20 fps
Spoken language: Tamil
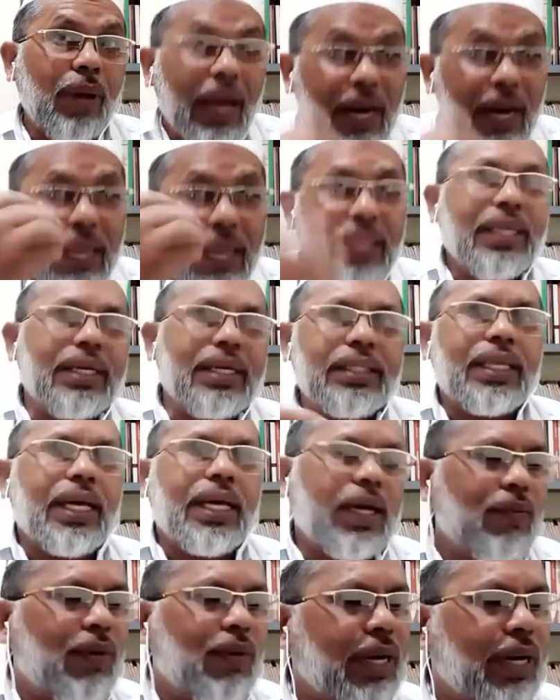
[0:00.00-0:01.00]
மேலதிக
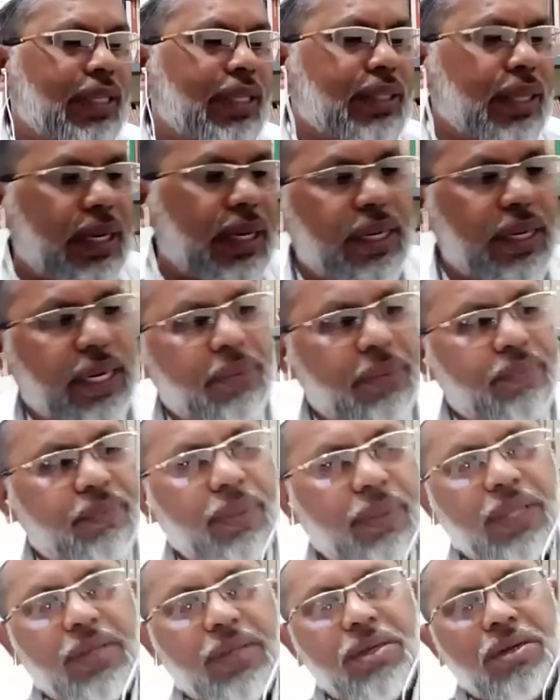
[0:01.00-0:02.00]
தகவல்களை தருகிறேன்
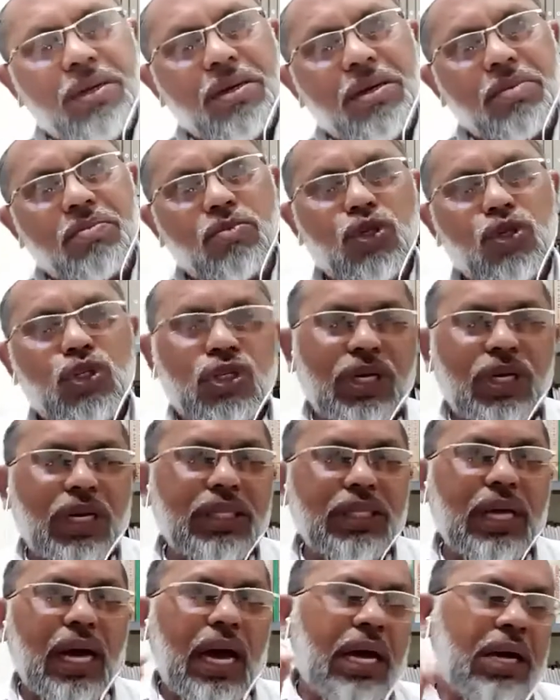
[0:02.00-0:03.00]

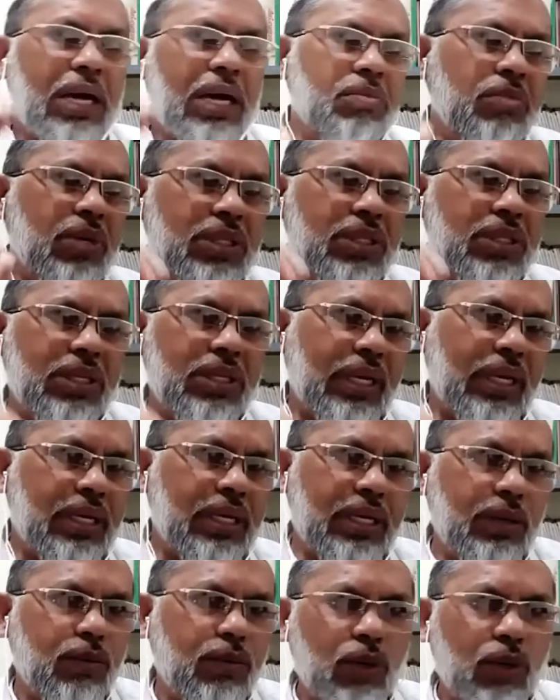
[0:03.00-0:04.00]
முஸ்னது அகமது
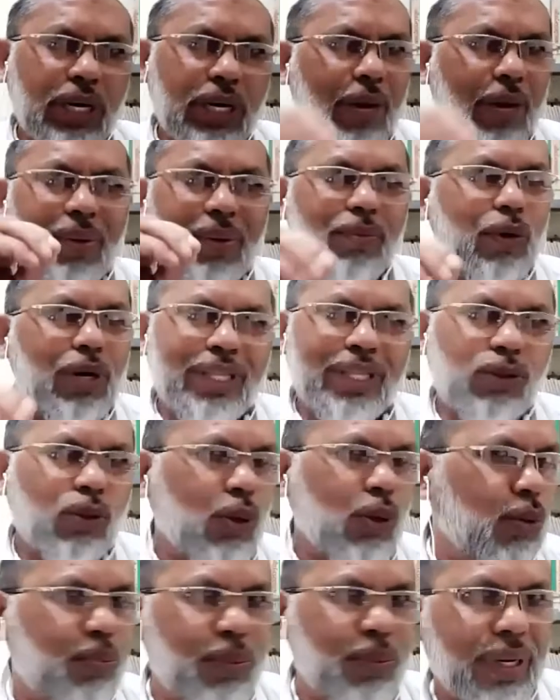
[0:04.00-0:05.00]
என்று ஒரு நபிமொழி
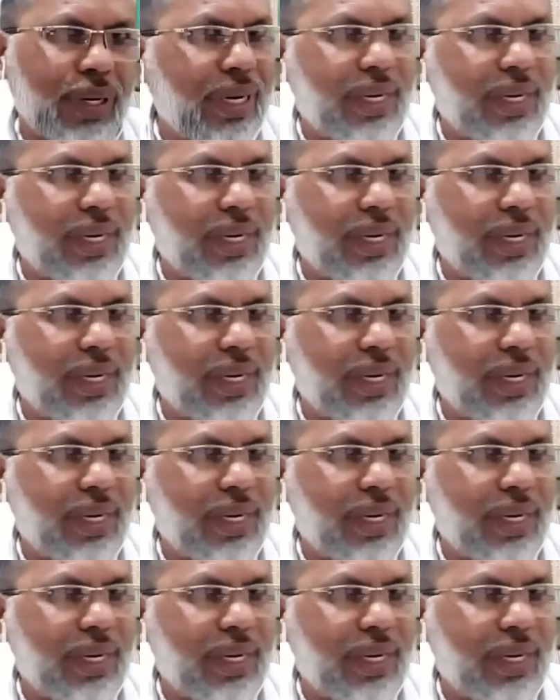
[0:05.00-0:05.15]
தொகுப்பு